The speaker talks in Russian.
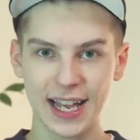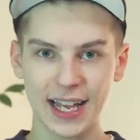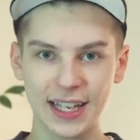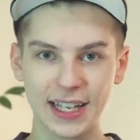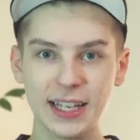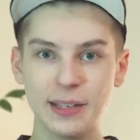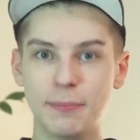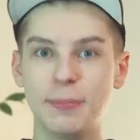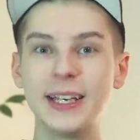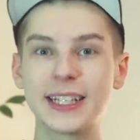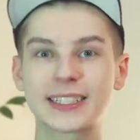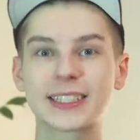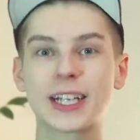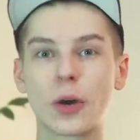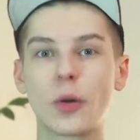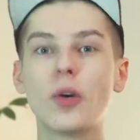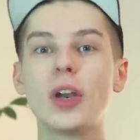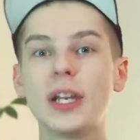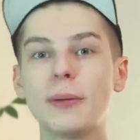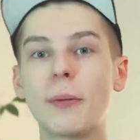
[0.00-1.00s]
и без
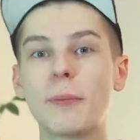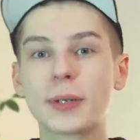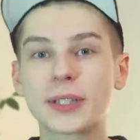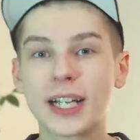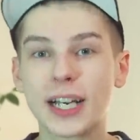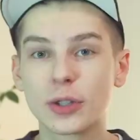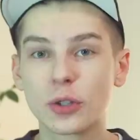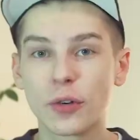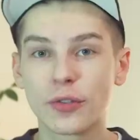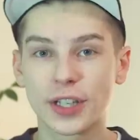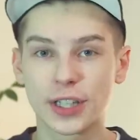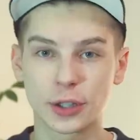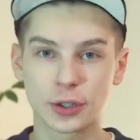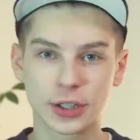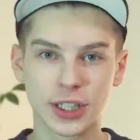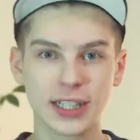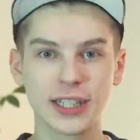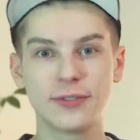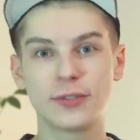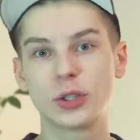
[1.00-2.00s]
какой-либо подготовки. То есть
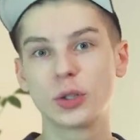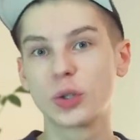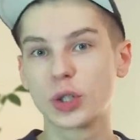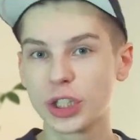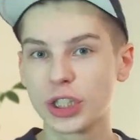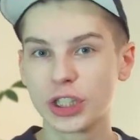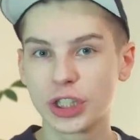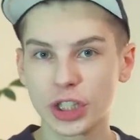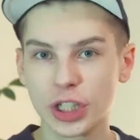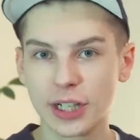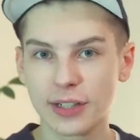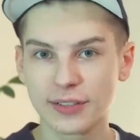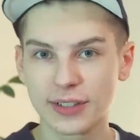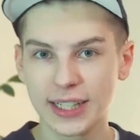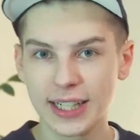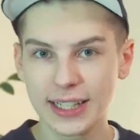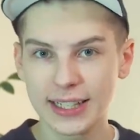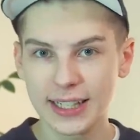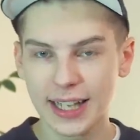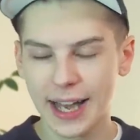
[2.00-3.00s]
они всю жизнь жили в
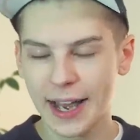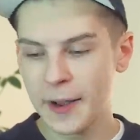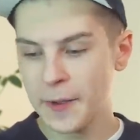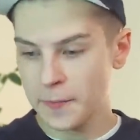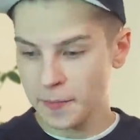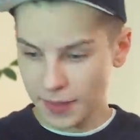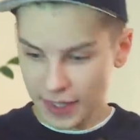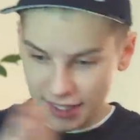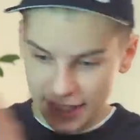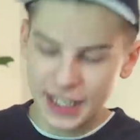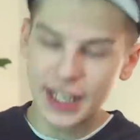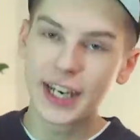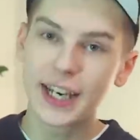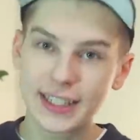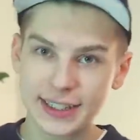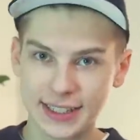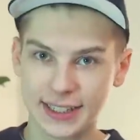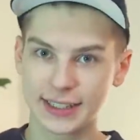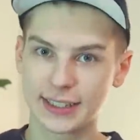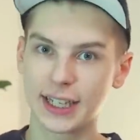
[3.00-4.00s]
гетто и
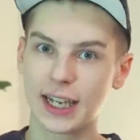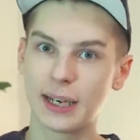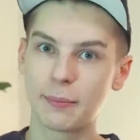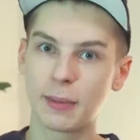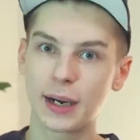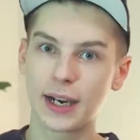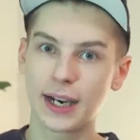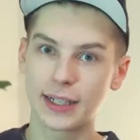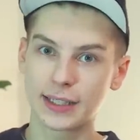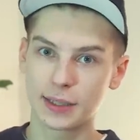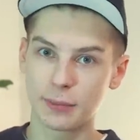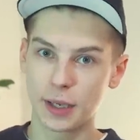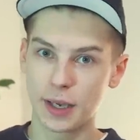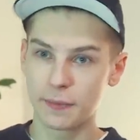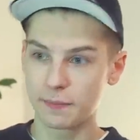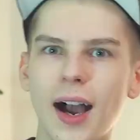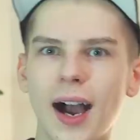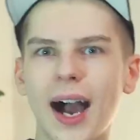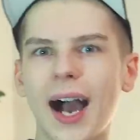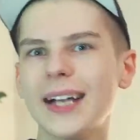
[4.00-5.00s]
резко стали богатыми.
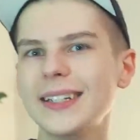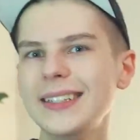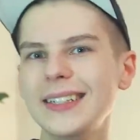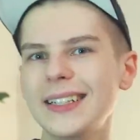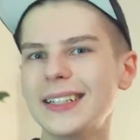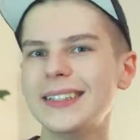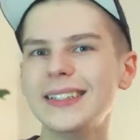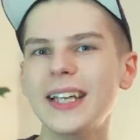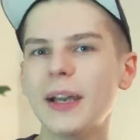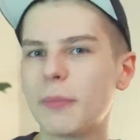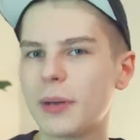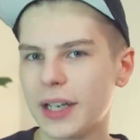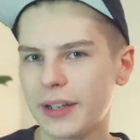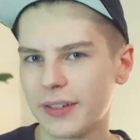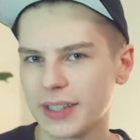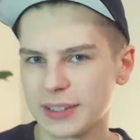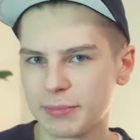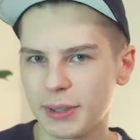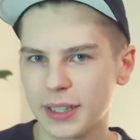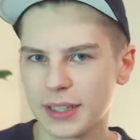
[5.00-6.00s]
Они не были
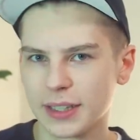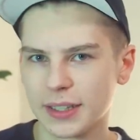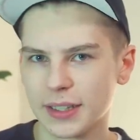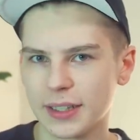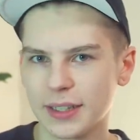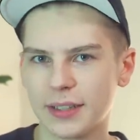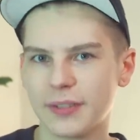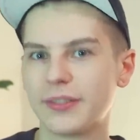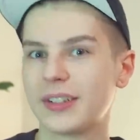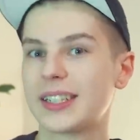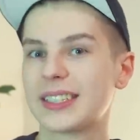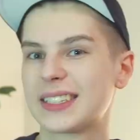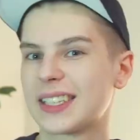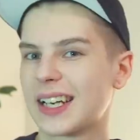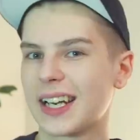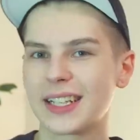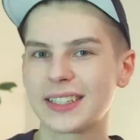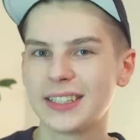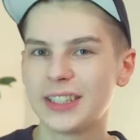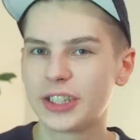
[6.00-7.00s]
воспитаны в
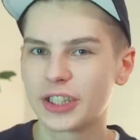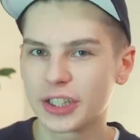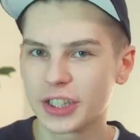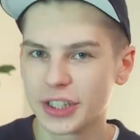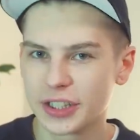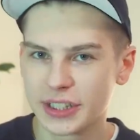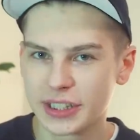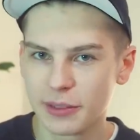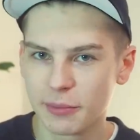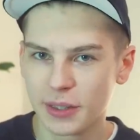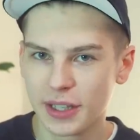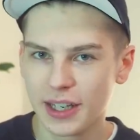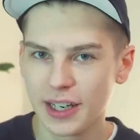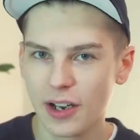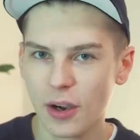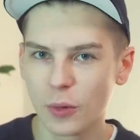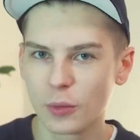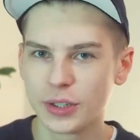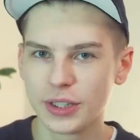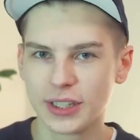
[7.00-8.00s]
аристократической
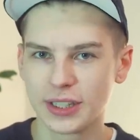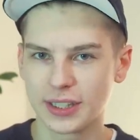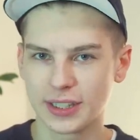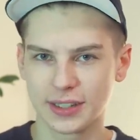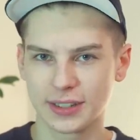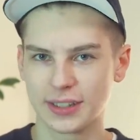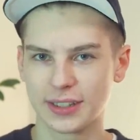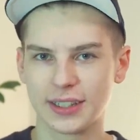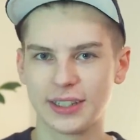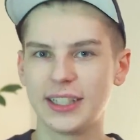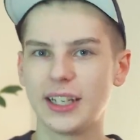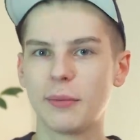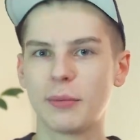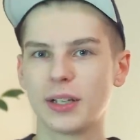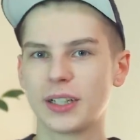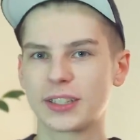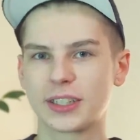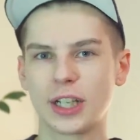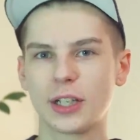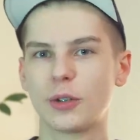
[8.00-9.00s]
семье, у них э, не
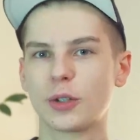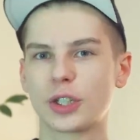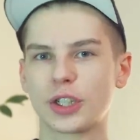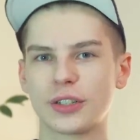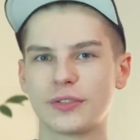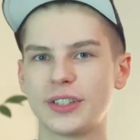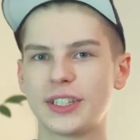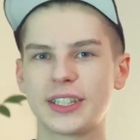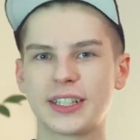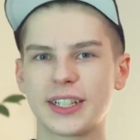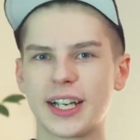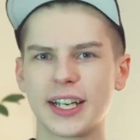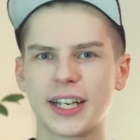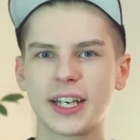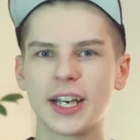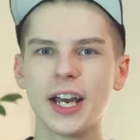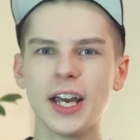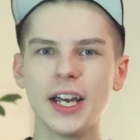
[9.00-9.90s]
было заложено в них никаких